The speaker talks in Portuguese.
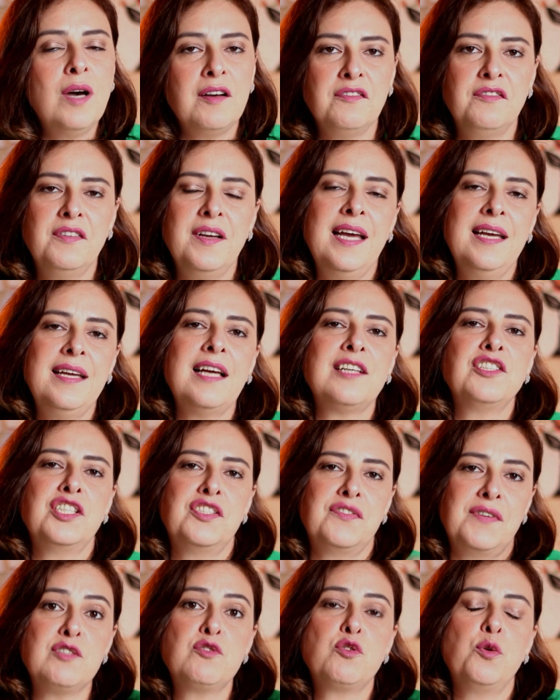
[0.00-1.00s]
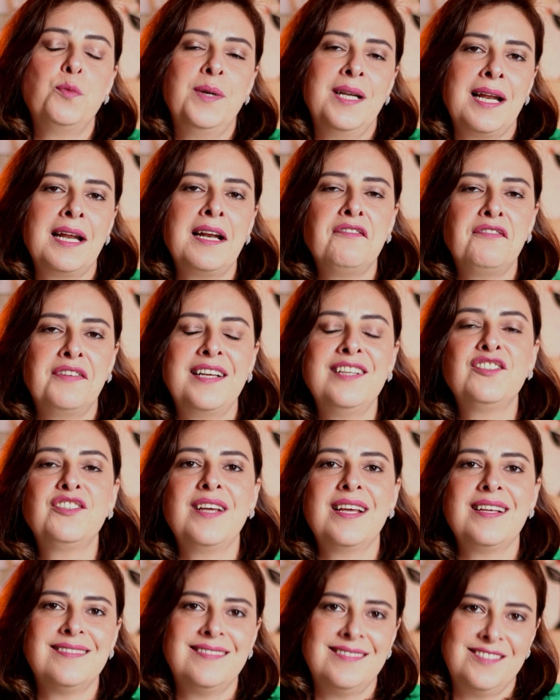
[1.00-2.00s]
a ver e a gente vai descobrir lá na frente
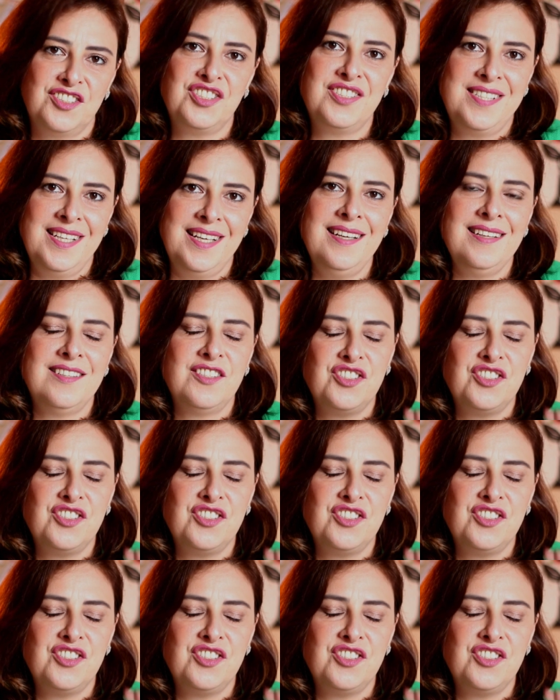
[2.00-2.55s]
que sim,